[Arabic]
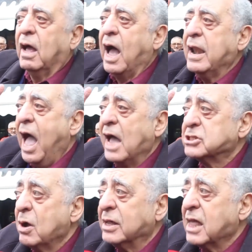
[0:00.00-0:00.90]
انا
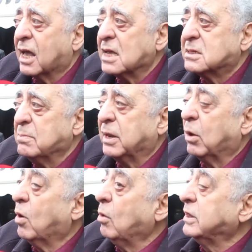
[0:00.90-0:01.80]
حاجه وحده كتمني
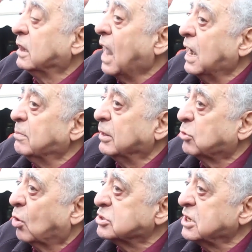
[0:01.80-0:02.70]
واو النهار اللي ما
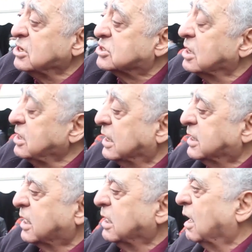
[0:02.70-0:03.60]
ندخلش للجنه
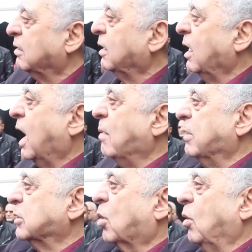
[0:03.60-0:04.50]
هذيك هي
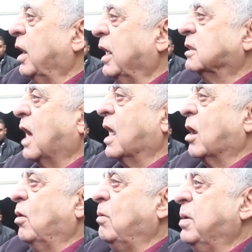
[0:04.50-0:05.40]
اما ندخل
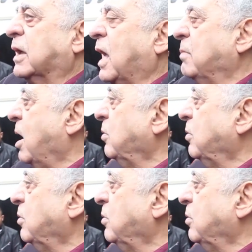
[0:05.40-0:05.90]
الاداره ولا المحكمه